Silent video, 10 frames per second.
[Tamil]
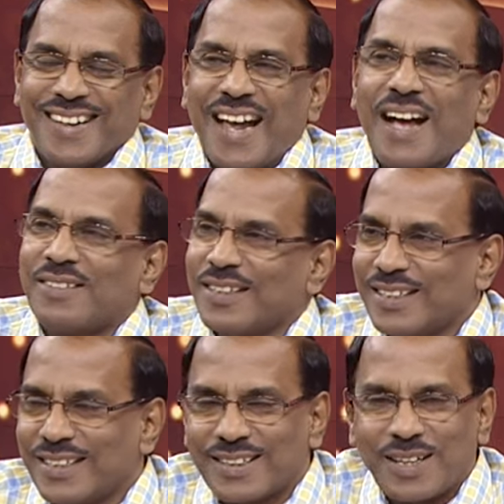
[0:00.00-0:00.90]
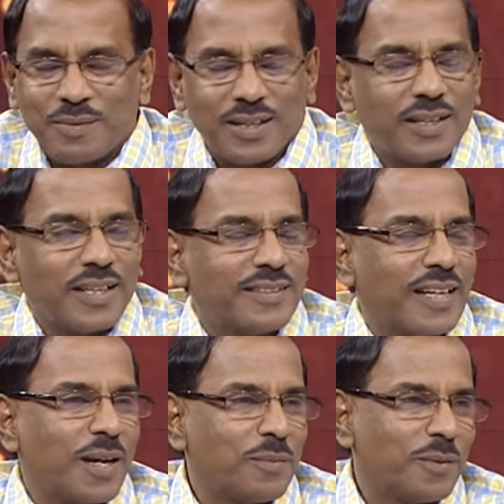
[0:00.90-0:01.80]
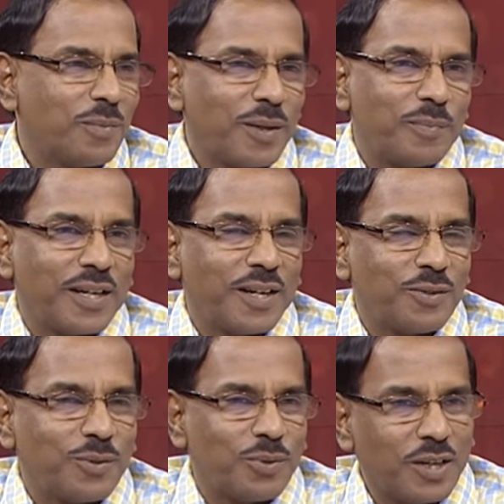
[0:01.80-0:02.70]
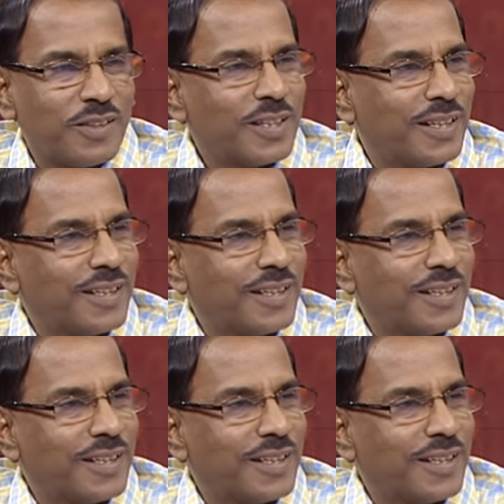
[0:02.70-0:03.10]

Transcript: நான் வந்து தமிழறிஞர் சாலமன் பாப்பையாவை கூடவே